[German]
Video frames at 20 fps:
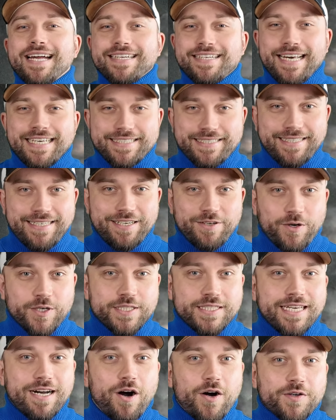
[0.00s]
dass die den
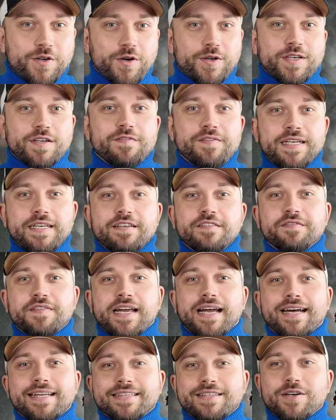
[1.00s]
Oscar auch noch gewinnen
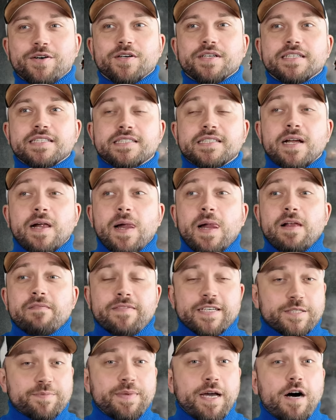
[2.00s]
werden. Und
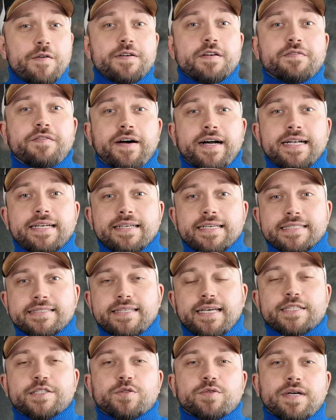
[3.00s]
was mir aufgefallen ist,
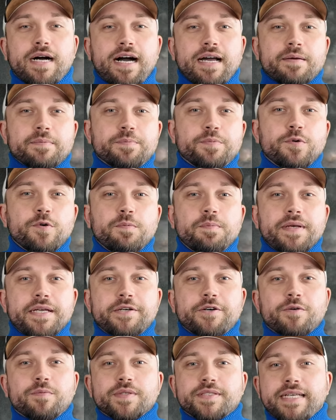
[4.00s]
dass sogar im
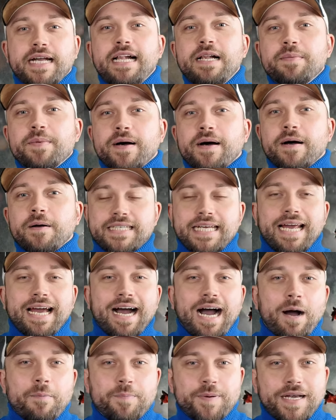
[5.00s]
Publikum selber
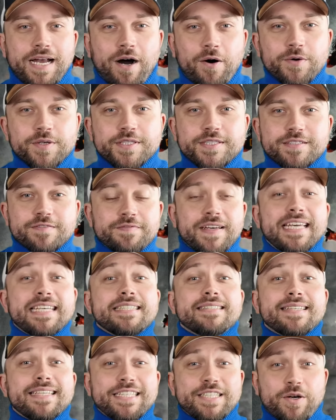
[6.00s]
der Applaus
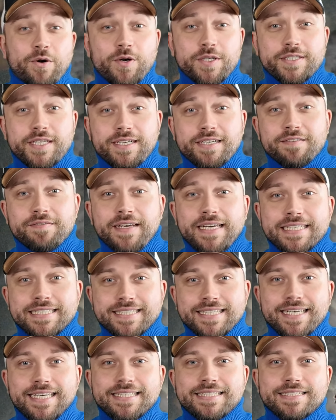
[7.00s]
wesentlich größer
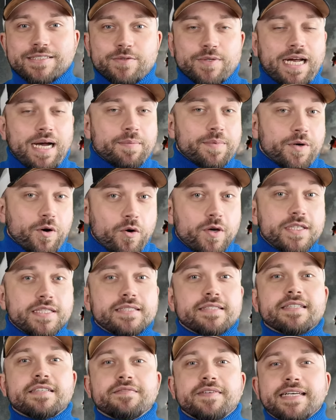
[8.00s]
gewesen ist oder am
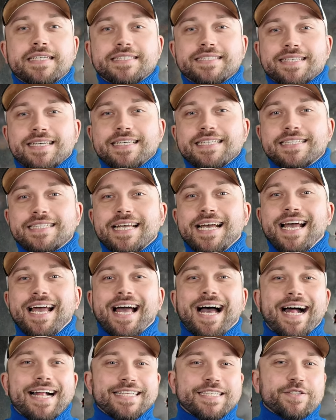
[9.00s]
größten gewesen ist,
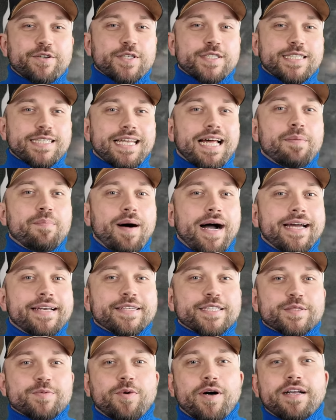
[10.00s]
als Godzilla
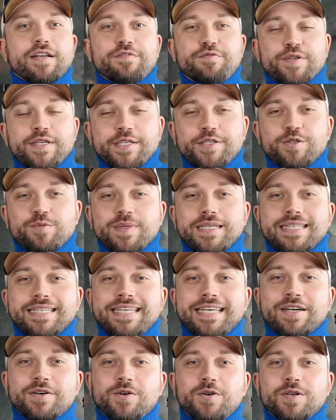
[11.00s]
Minus One für die
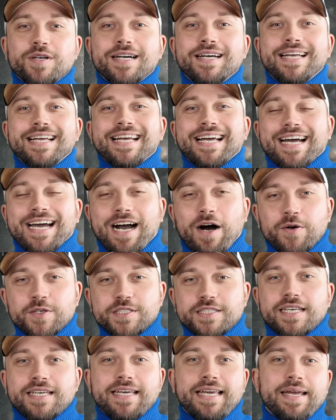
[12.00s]
Nominierung
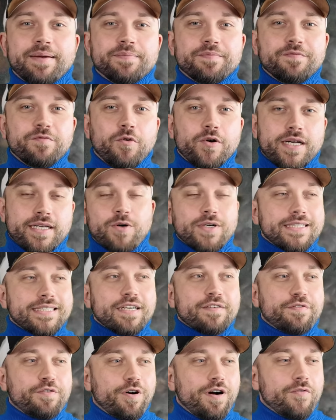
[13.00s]
rausgegeben wurde. Kurz
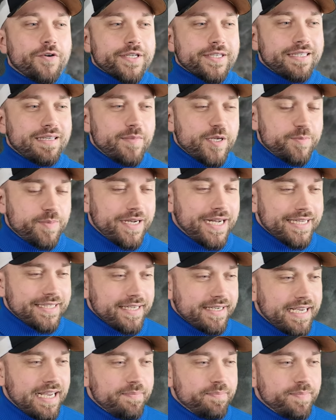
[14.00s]
davor wurde nämlich bekannt
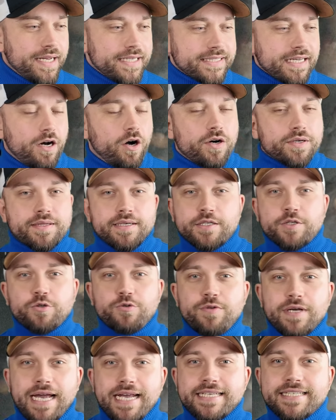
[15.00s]
gegeben, dass auch The
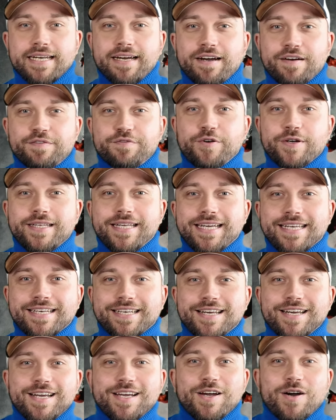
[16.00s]
Creator für
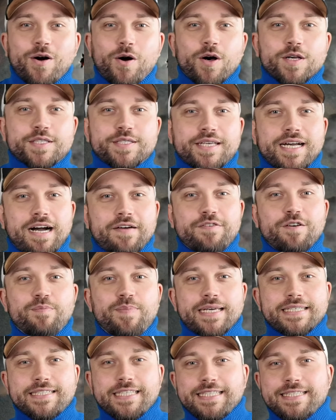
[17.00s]
den Oscar für
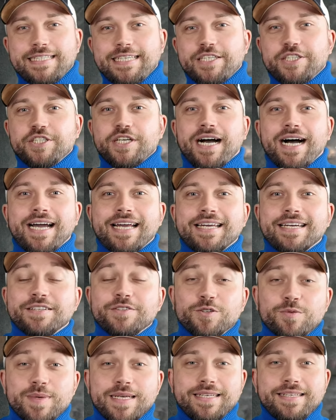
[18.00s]
bestes CGI
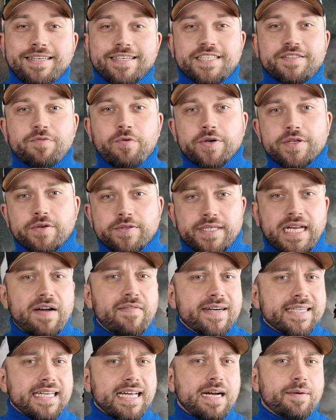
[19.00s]
nominiert wurde und da
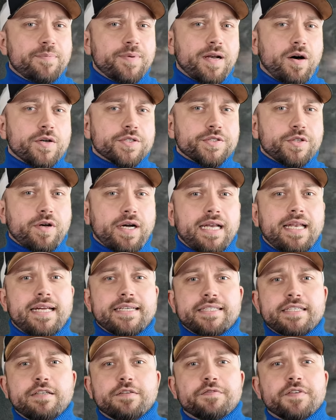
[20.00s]
war der Applaus noch
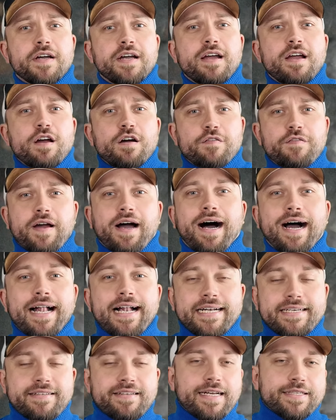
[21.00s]
relativ
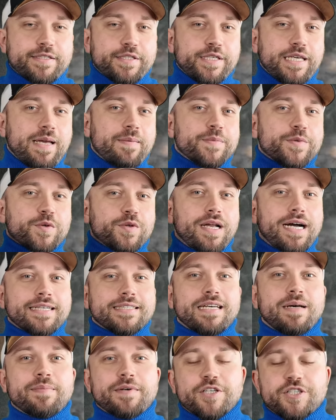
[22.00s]
verhalten, hat sich eben so
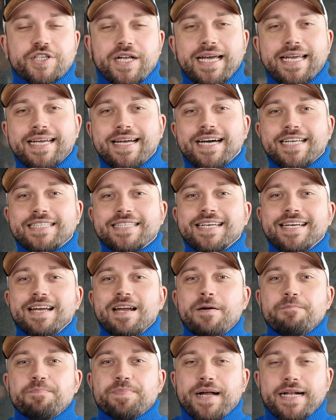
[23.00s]
langsam gesteigert
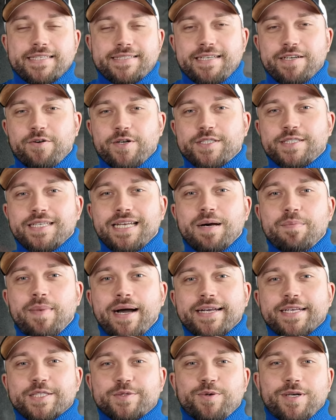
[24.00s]
als dann Godzilla
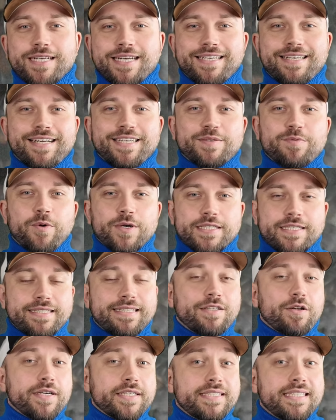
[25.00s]
Minus One genannt wurde, sind
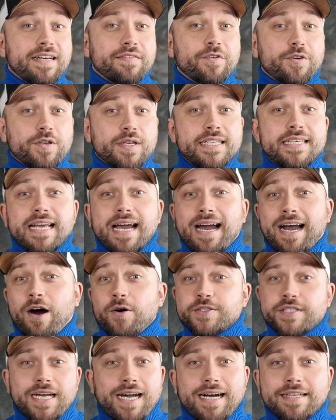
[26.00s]
die Leute ja wirklich
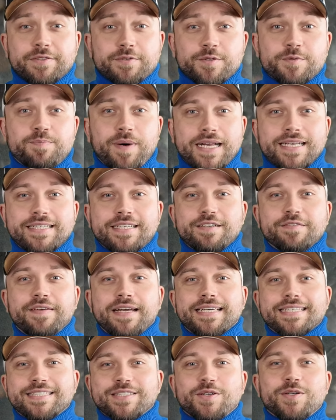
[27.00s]
rauserrannt und band
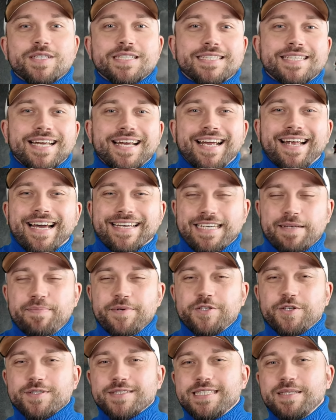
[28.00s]
gewesen und es hat
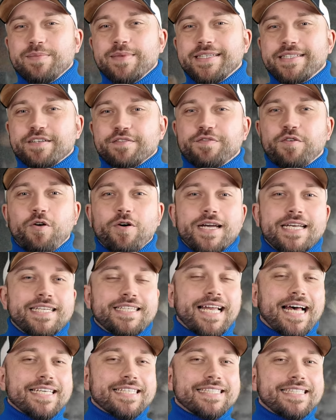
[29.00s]
mich schon ziemlich
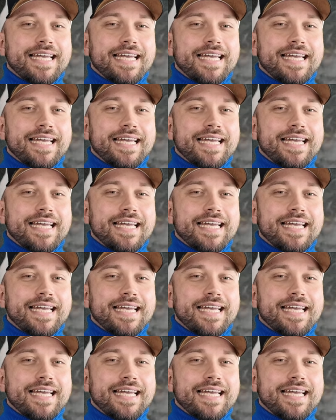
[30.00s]
gefreut, dass